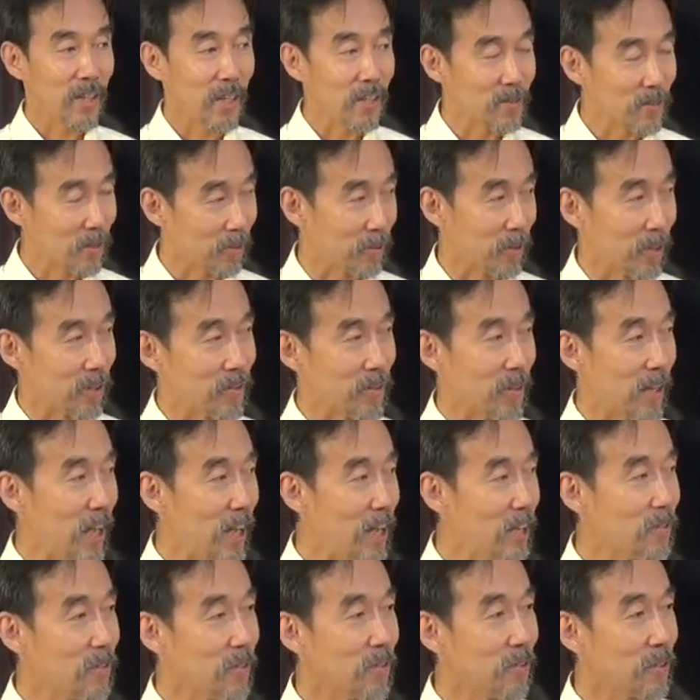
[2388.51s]
原則です
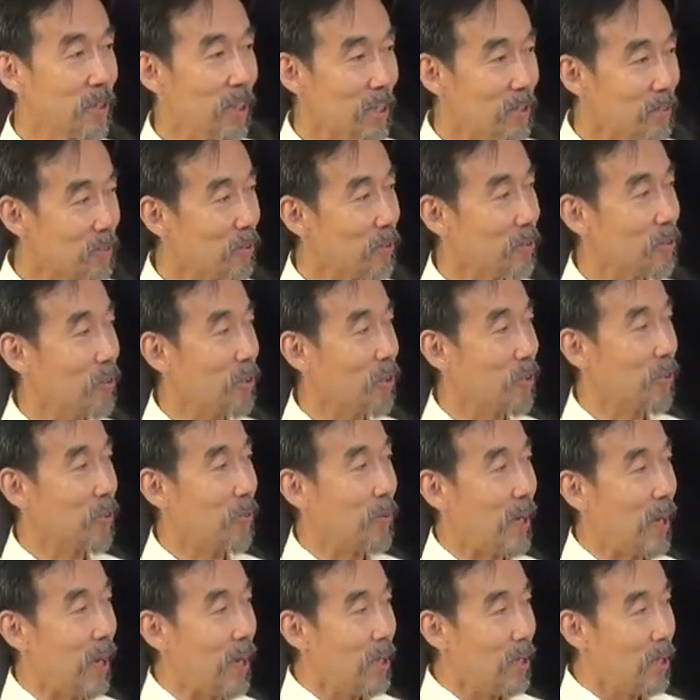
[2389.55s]
ねその原則とい
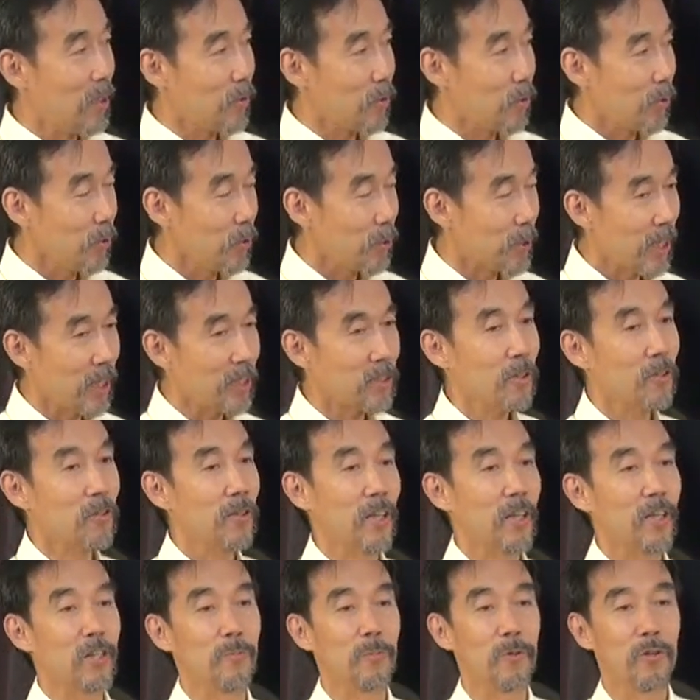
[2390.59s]
うのは夫婦関係
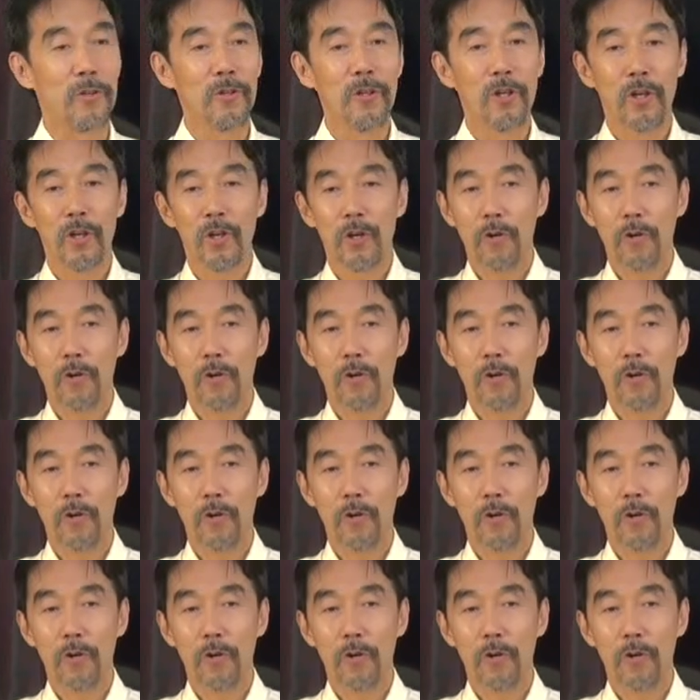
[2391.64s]
の中にも